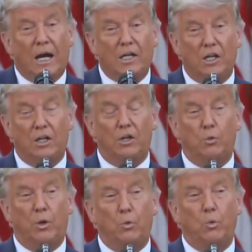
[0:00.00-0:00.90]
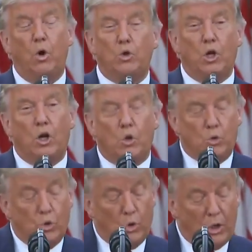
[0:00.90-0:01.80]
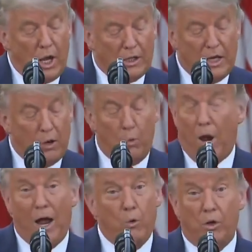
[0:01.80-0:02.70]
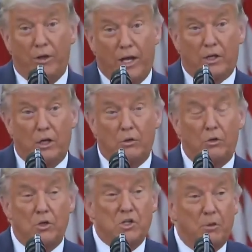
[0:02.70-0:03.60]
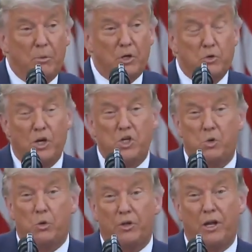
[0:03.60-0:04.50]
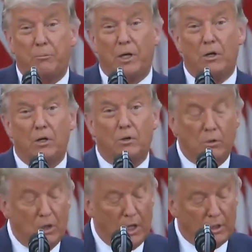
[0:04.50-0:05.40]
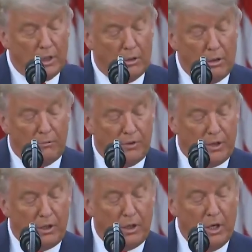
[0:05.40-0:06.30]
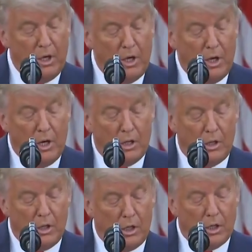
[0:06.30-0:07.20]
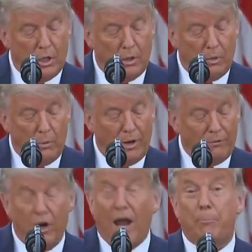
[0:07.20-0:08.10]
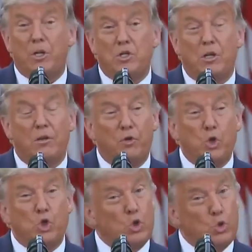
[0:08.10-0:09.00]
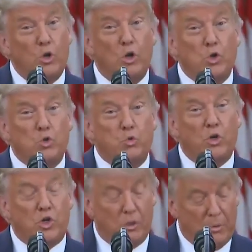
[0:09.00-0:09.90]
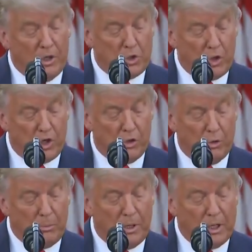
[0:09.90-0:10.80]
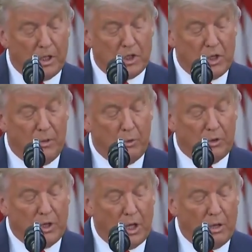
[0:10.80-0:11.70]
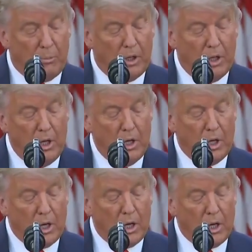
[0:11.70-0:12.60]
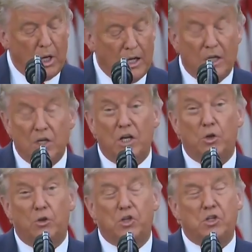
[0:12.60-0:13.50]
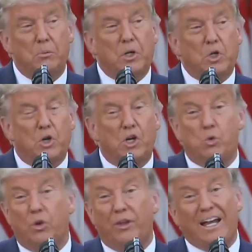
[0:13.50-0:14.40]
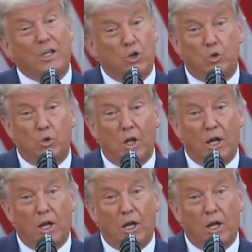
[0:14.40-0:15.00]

Ideally, we won't go to a lockdown. I will not go. This administration will not be going to a lockdown. Hopefully, the the uh, whatever happens in the future, who knows which administration it will be. I guess time will tell. But uh, I can tell you this administration will not go to a